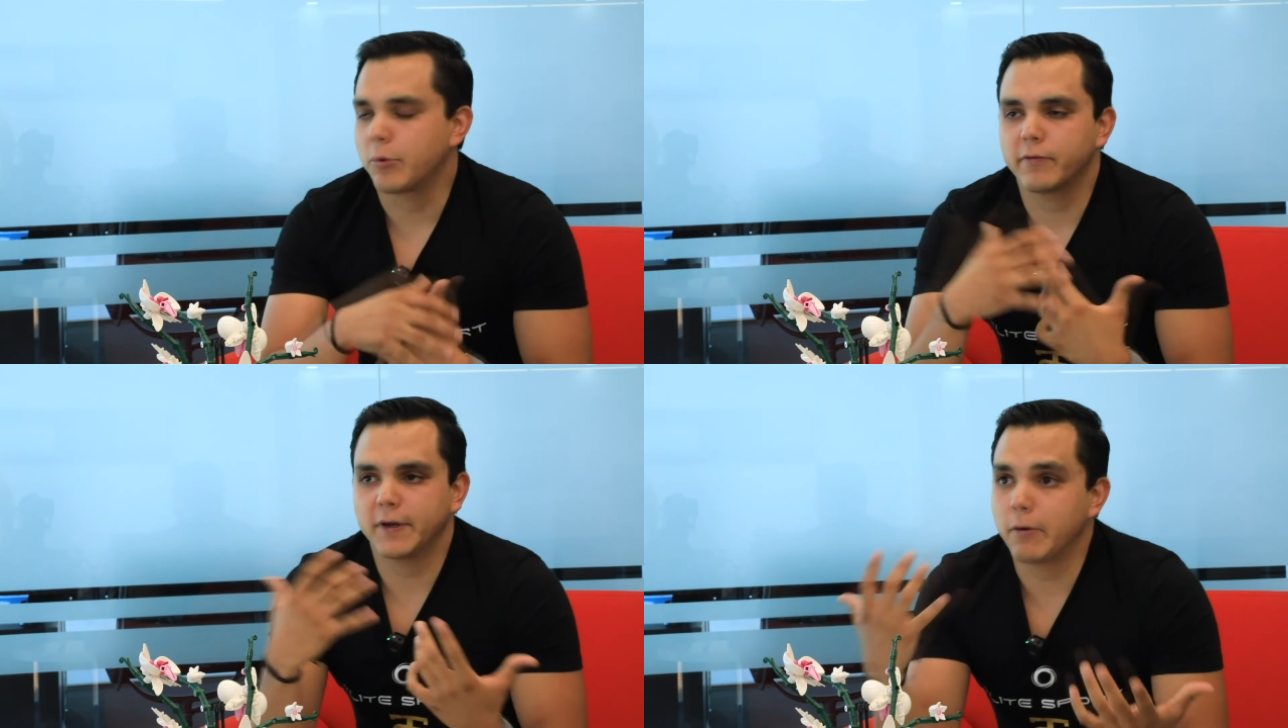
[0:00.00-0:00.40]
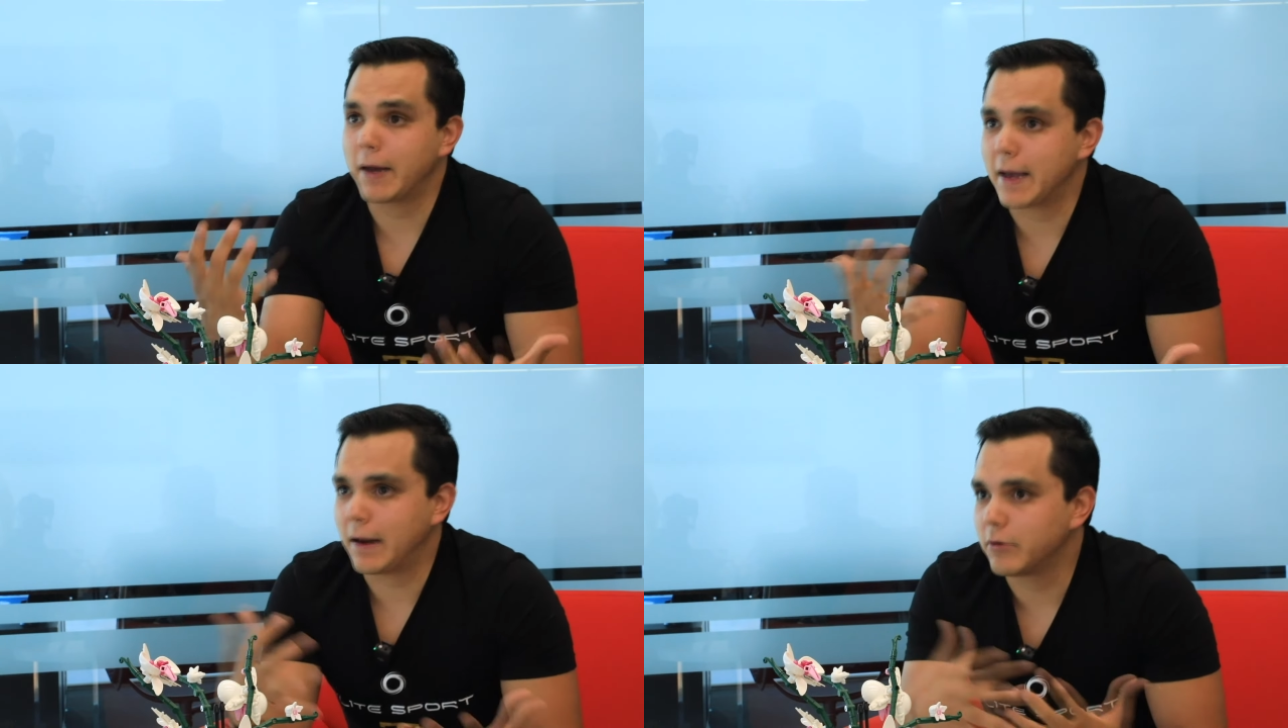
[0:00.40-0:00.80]
profe, no
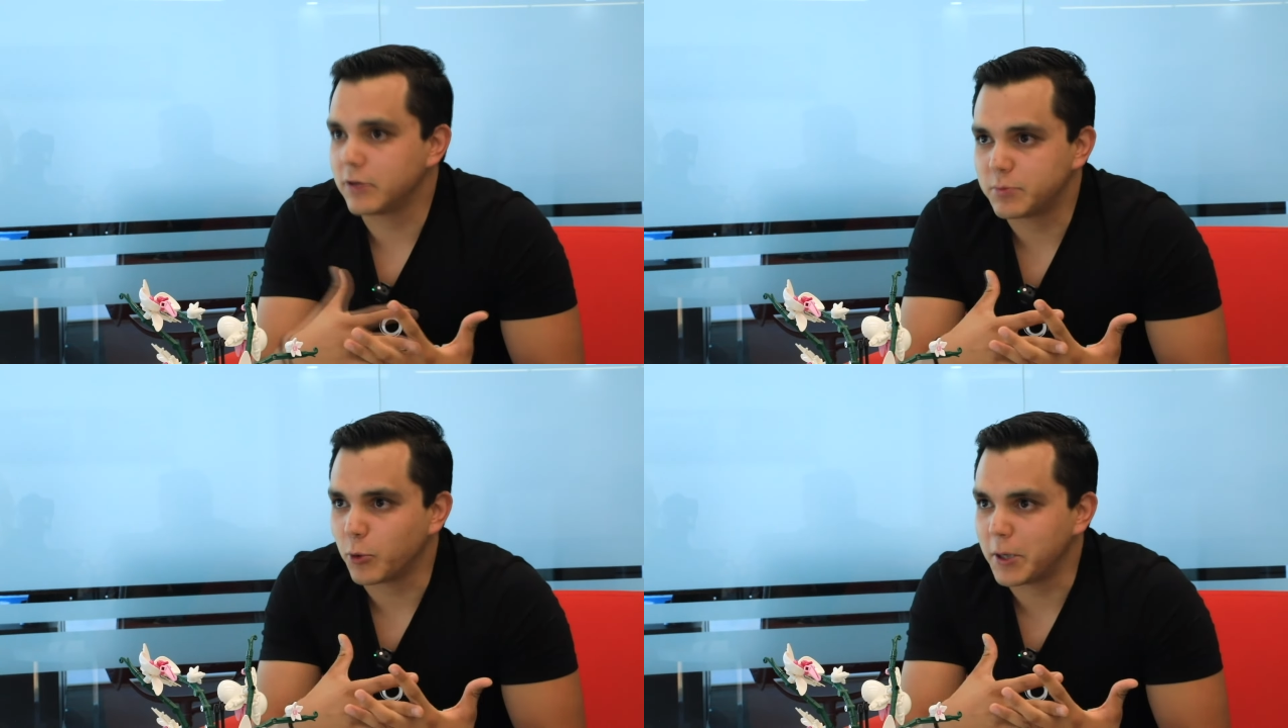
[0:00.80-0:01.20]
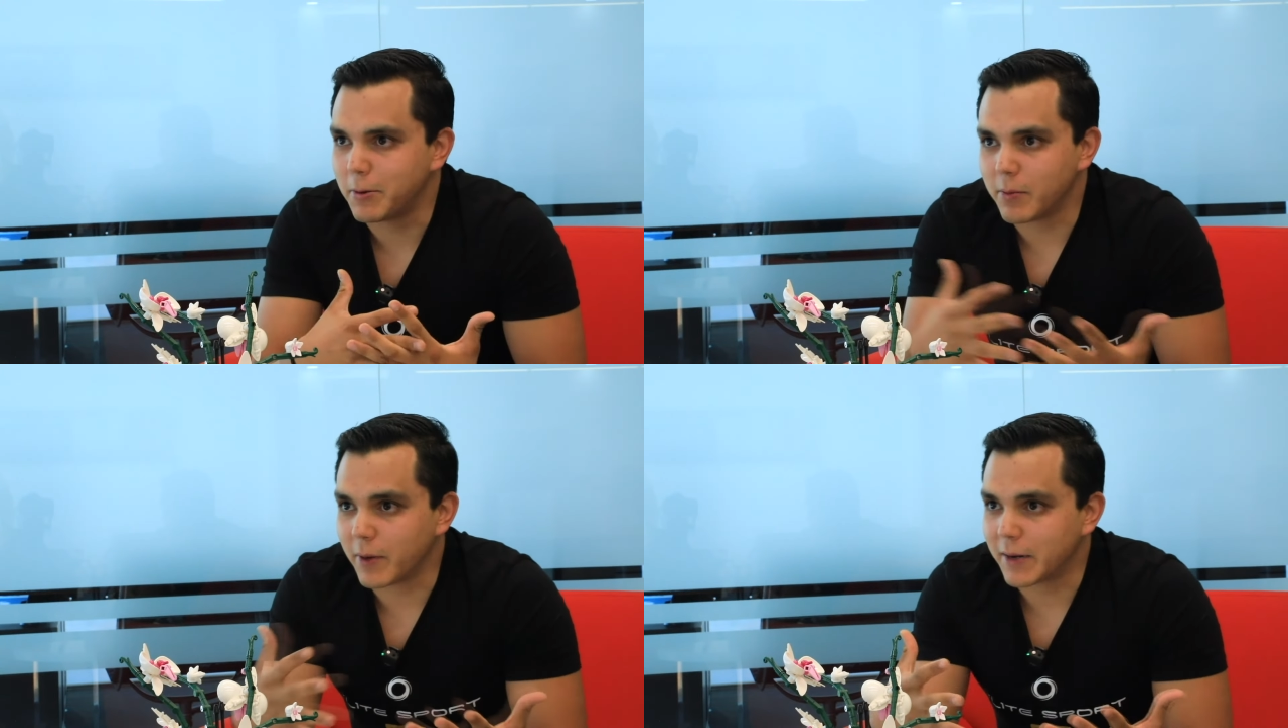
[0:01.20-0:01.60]
hay algo
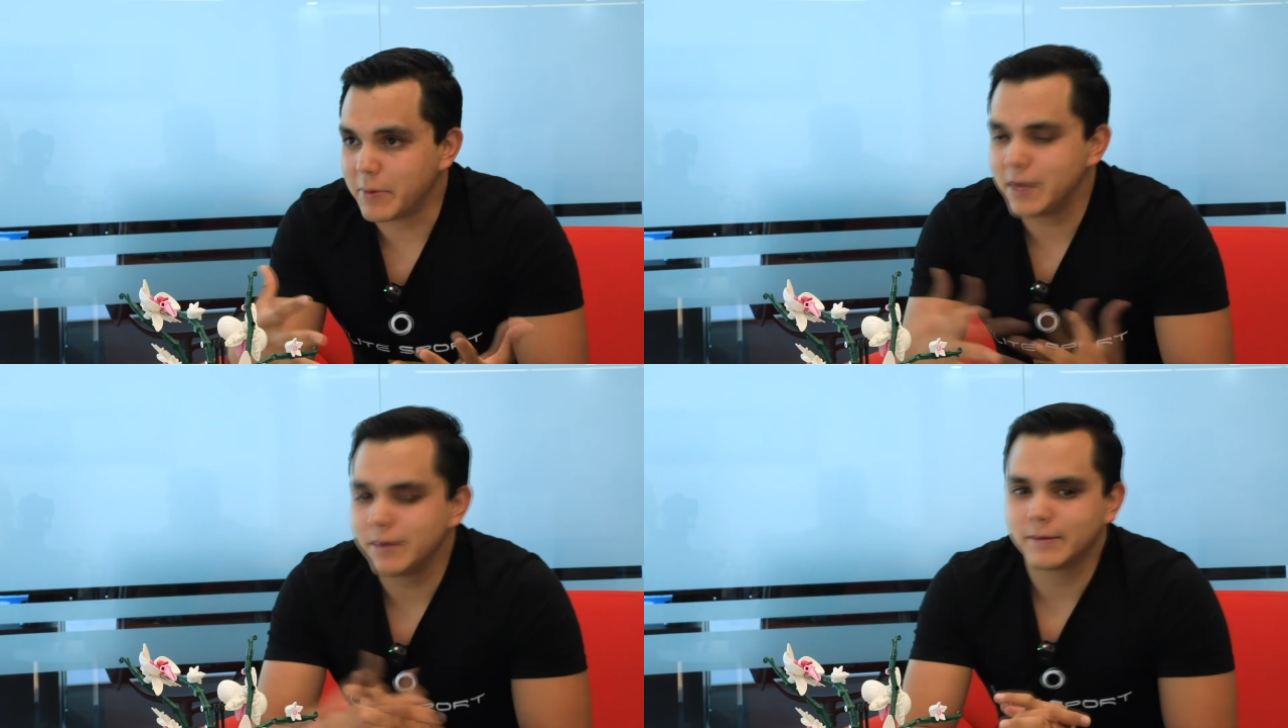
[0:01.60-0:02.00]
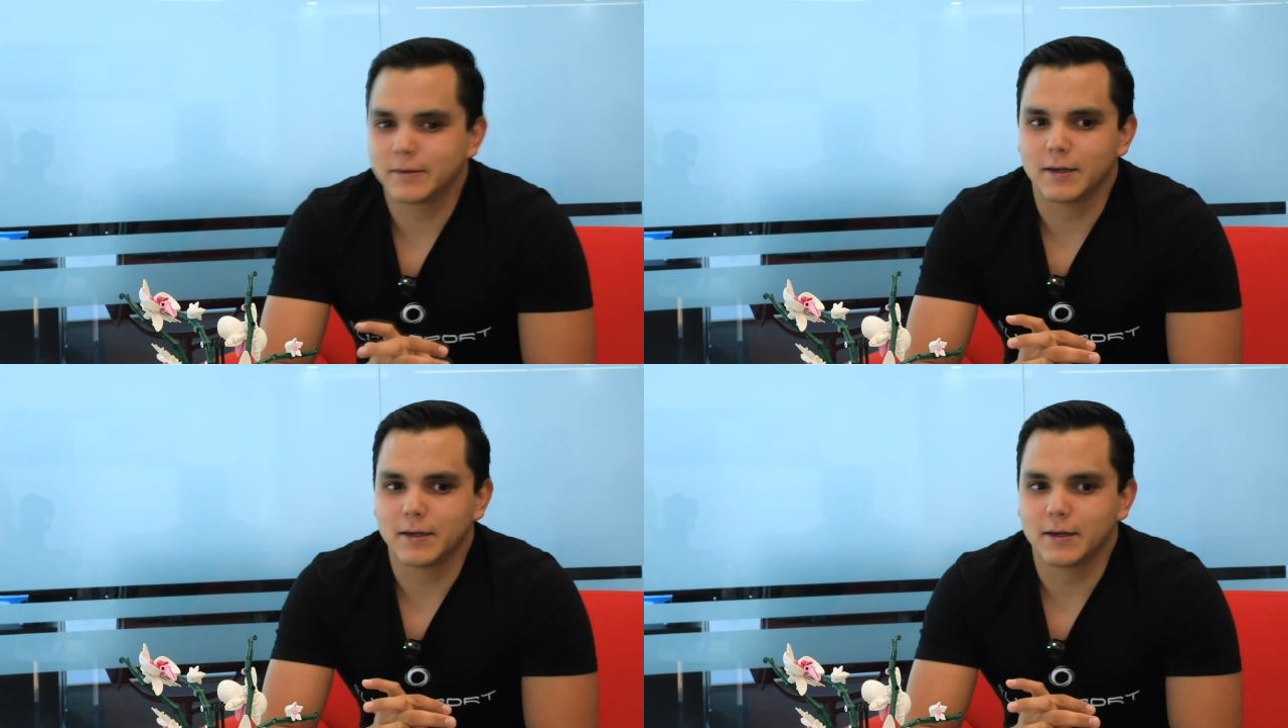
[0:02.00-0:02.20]
disponible para mí,